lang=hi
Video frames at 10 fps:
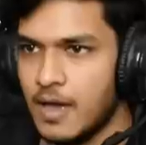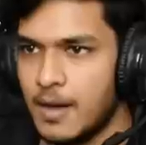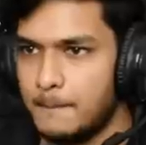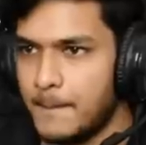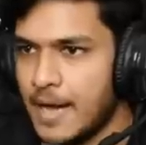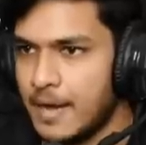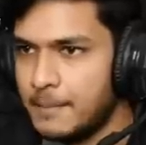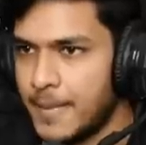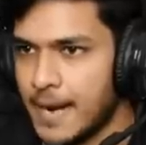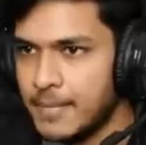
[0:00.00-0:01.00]
हाँ
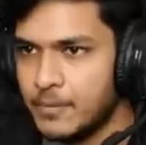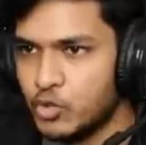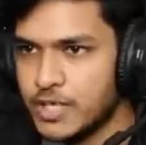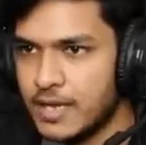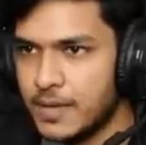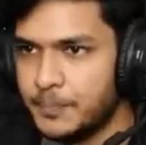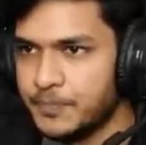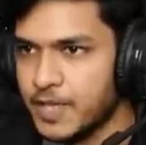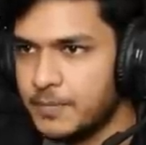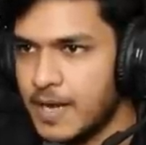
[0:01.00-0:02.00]
प्रॉब्लम हो जाएगा
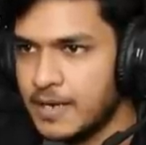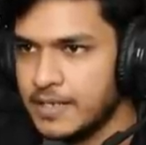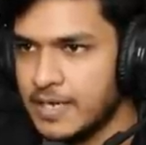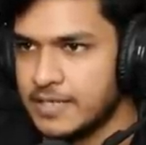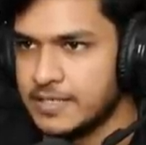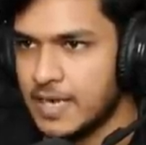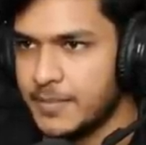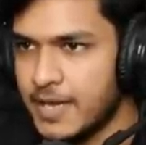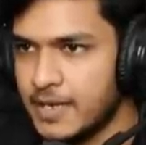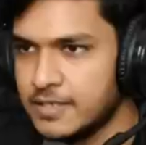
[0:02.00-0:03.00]
पानी यहाँ से यहाँ
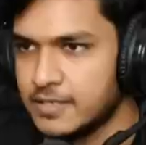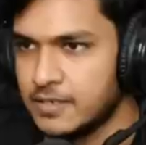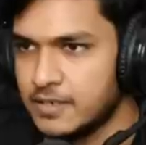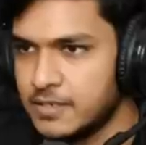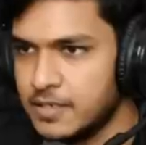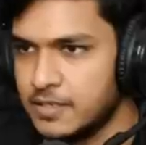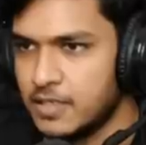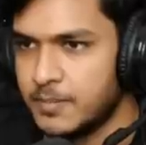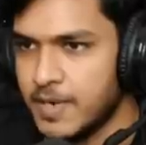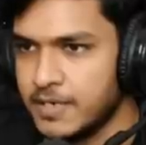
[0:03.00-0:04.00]
पे आएगा ऐसा ये
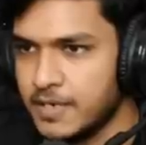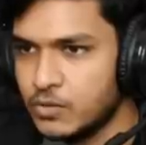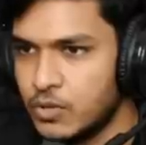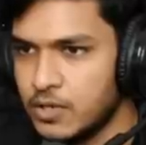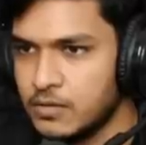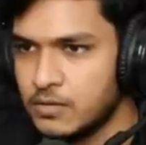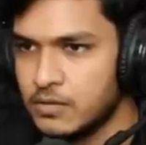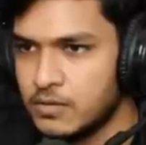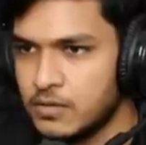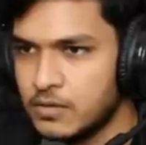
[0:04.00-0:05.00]
इधर पानी आएगा थोड़ा
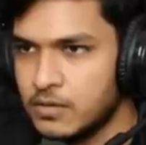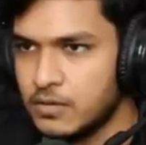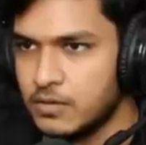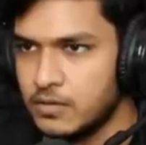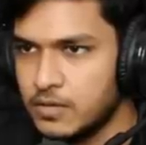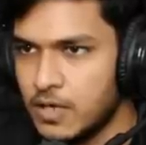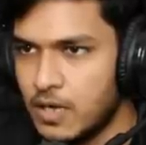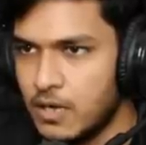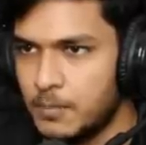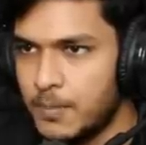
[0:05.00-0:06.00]
या
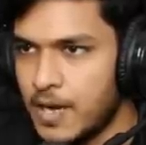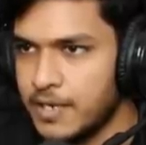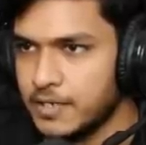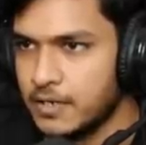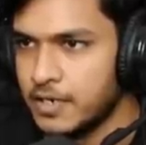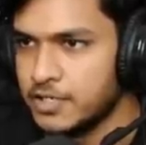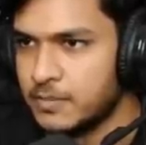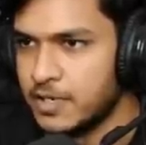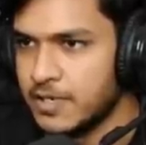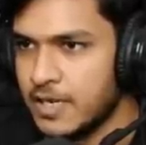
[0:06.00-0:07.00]
पानी का
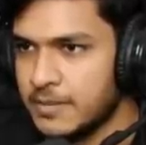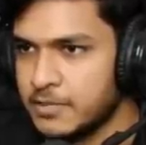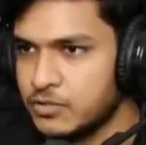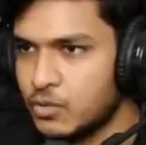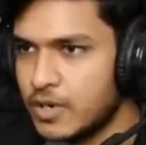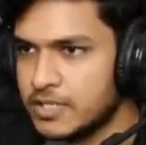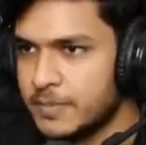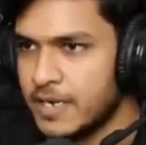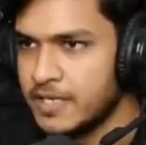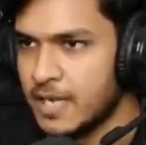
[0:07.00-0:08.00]
कनेक्शन बन गया गेमर्स थोड़ा सा
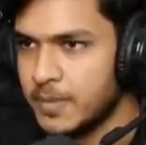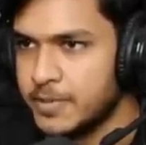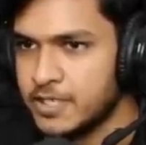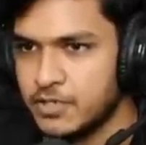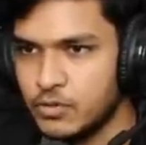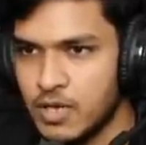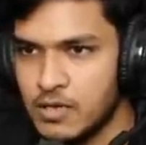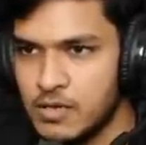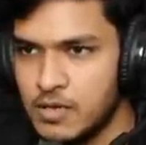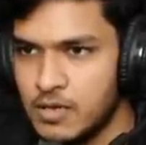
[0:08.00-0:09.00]
पानी यहाँ पे भी चाहिए होगा
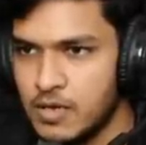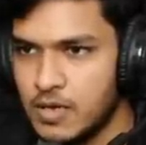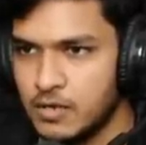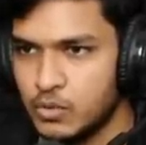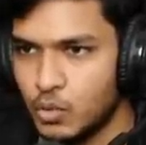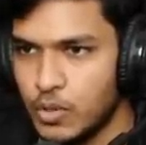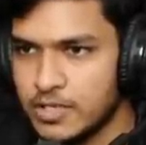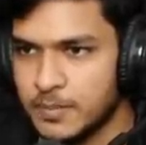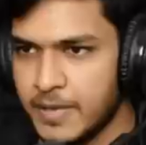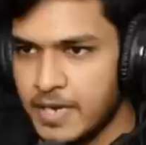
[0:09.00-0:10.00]
एंड
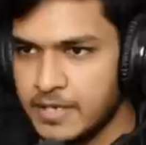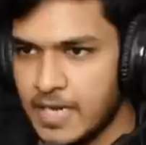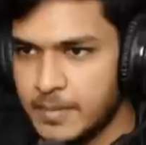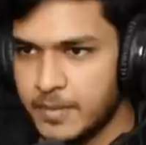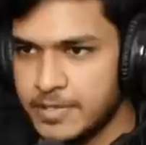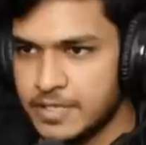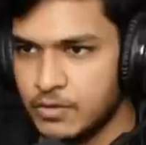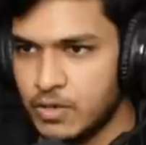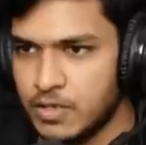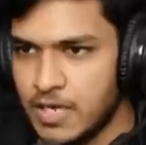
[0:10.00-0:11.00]
थोड़ा सा पानी यहाँ पे भी
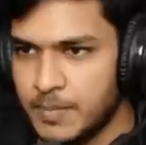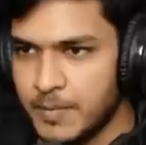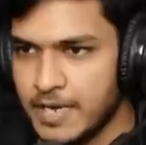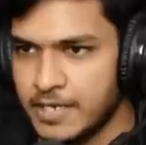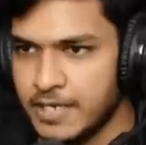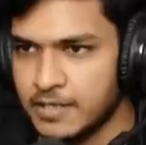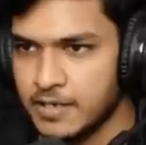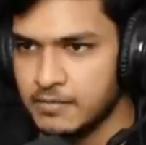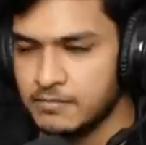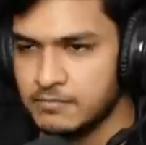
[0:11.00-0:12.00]
चाहिए होगा यहाँ पे पानी नहीं
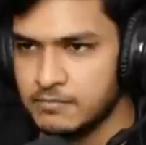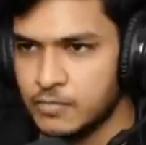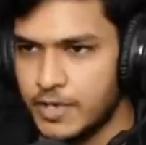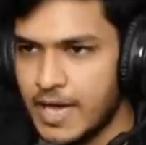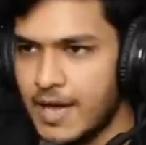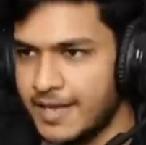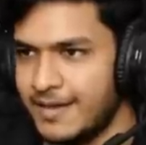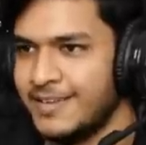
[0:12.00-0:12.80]
आता क्या ओके okay, आ गया